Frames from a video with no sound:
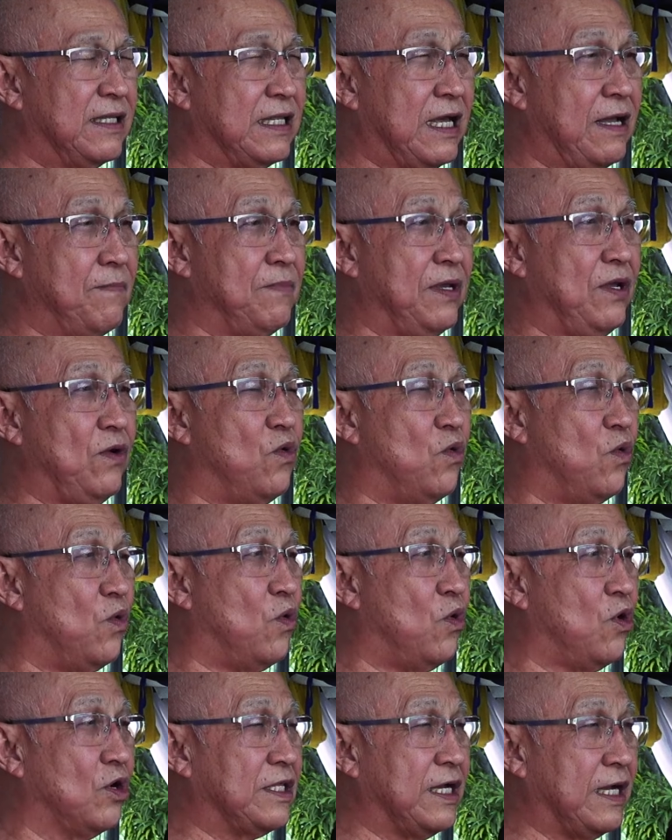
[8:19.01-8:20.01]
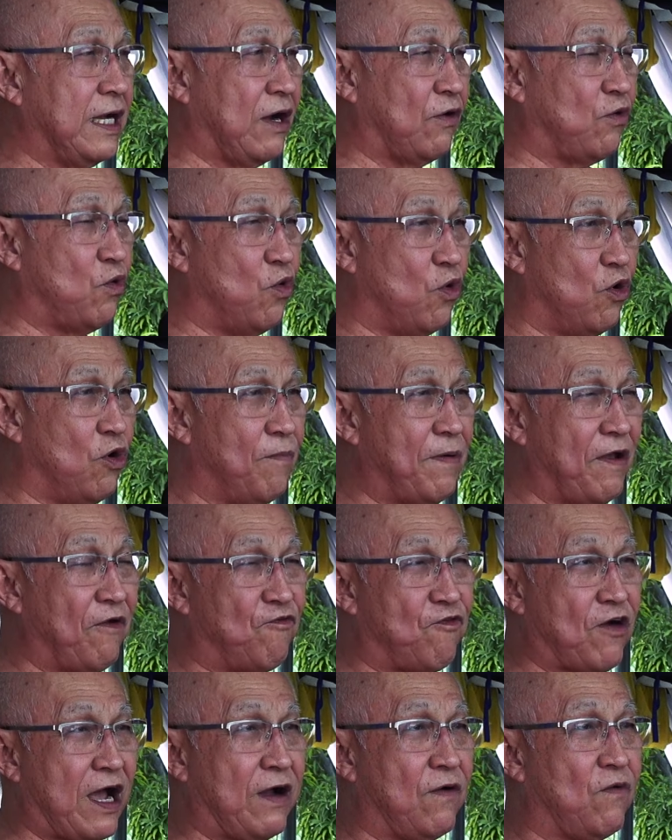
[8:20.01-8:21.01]
ท่านมีหูท่านเอาหูไป
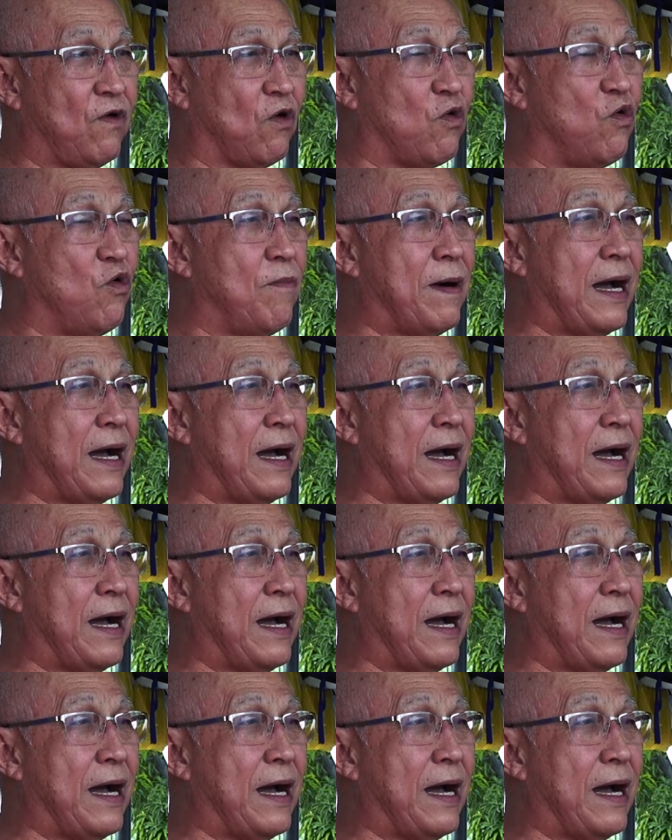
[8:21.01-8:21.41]
ฟังว่าครู